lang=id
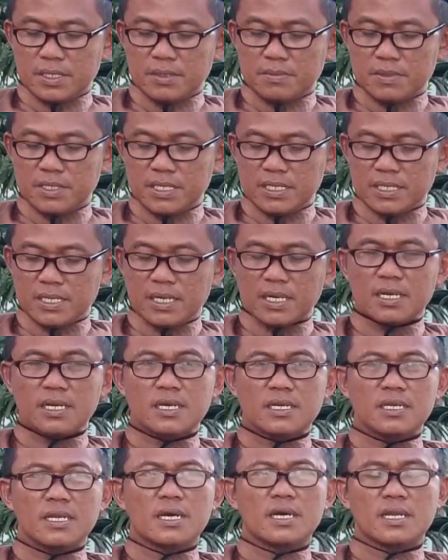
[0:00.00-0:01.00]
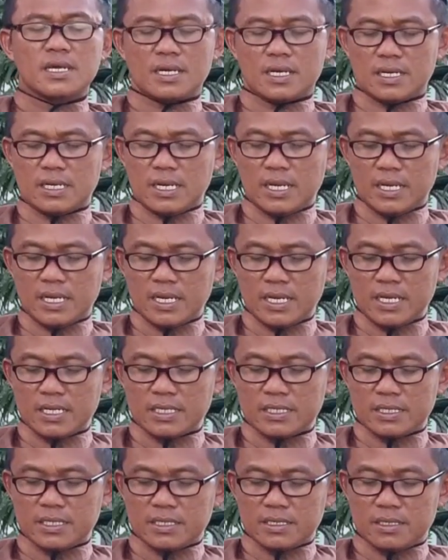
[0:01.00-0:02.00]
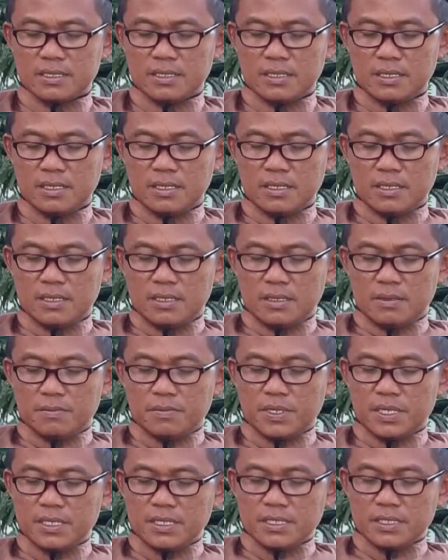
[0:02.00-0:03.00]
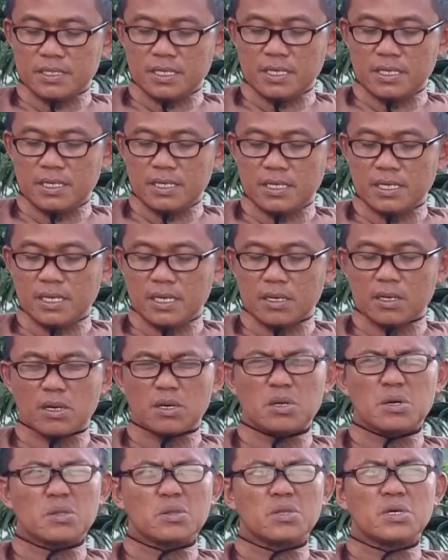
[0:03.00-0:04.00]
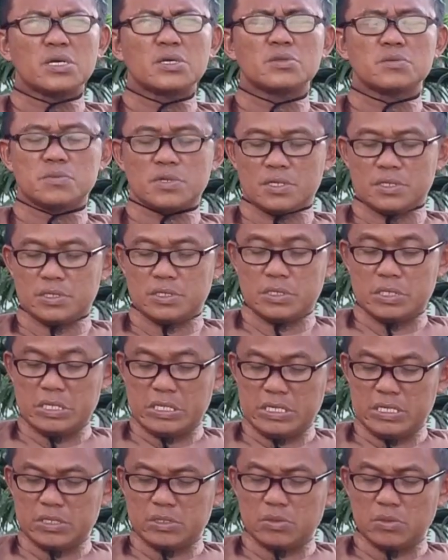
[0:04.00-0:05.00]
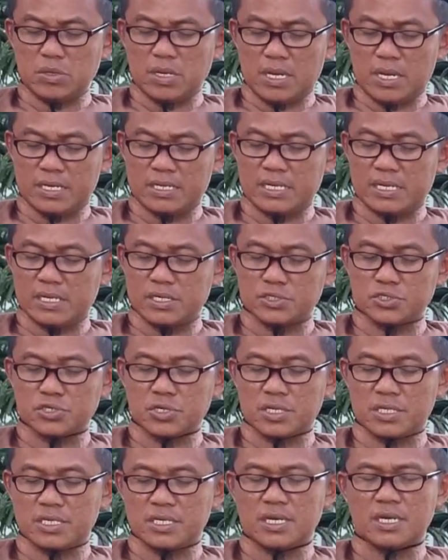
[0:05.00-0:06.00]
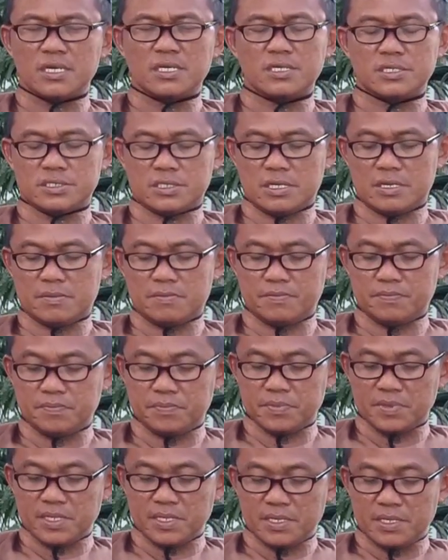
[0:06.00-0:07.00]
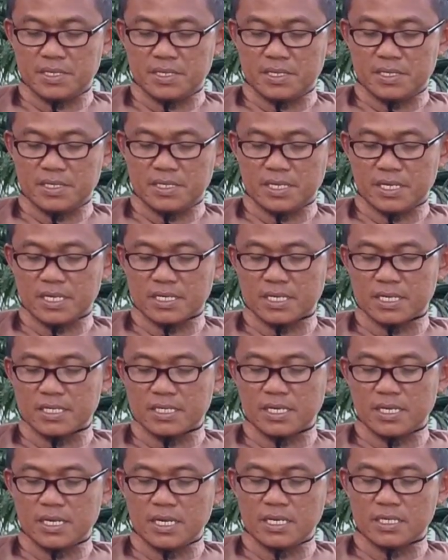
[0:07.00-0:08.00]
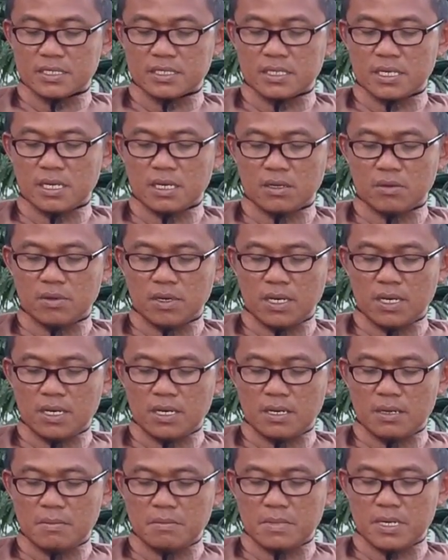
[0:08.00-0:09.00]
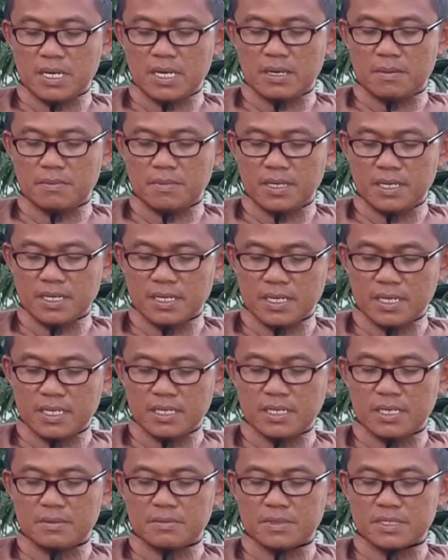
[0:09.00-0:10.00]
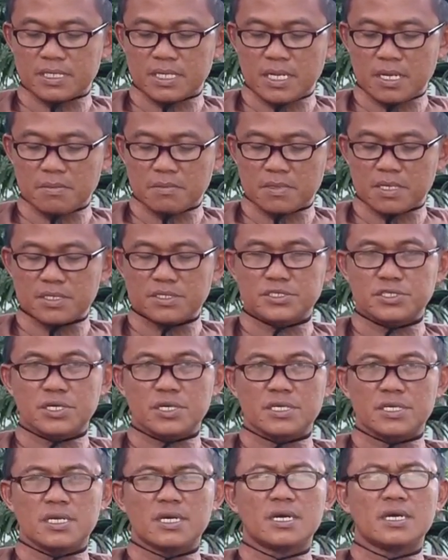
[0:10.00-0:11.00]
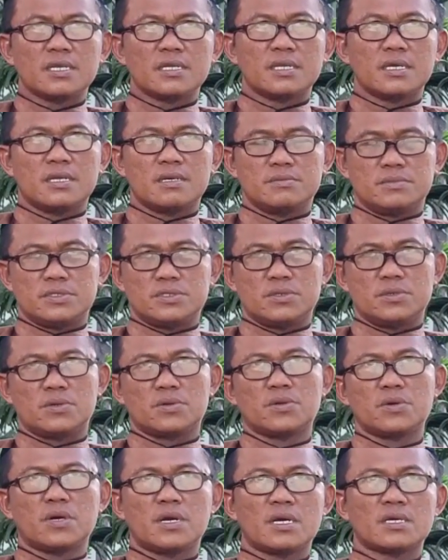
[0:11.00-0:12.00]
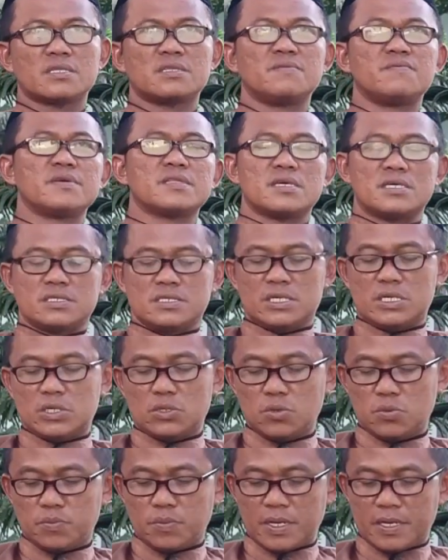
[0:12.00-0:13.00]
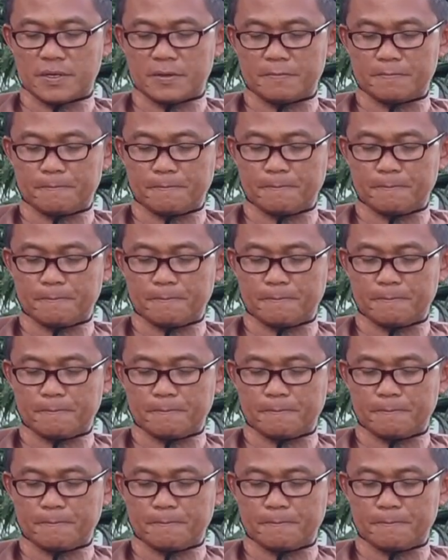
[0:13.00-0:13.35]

dan meninggalkan larangan-larangannya. Perintah dan larangan Allah itu itulah adalah syariah Islam. Dengan kata lain takwa mengamalkan dan menerapkan syariah dalam seluruh aktivitas kehidupan